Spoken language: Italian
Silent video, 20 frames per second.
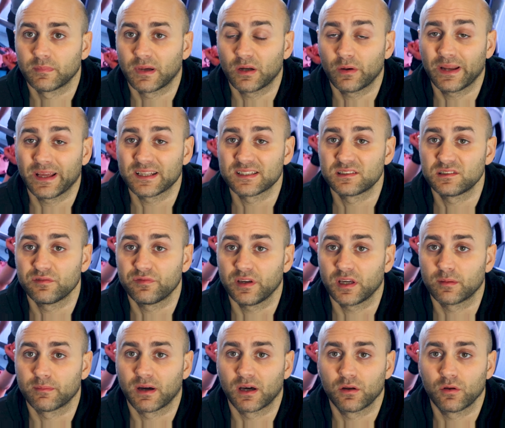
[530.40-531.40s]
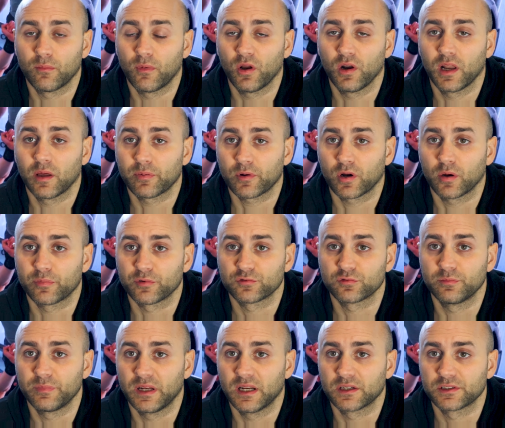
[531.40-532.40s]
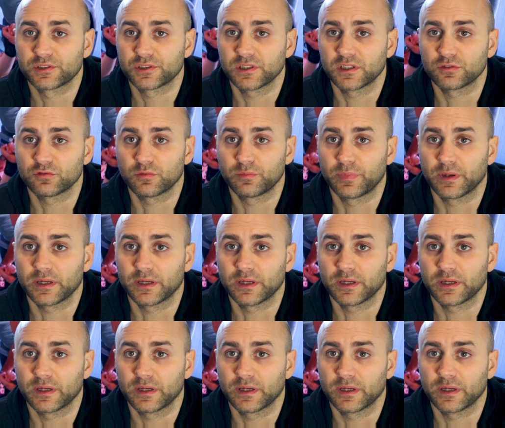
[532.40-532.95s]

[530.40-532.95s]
ma non è che si ferma, lo molla proprio sul bilanciere, sul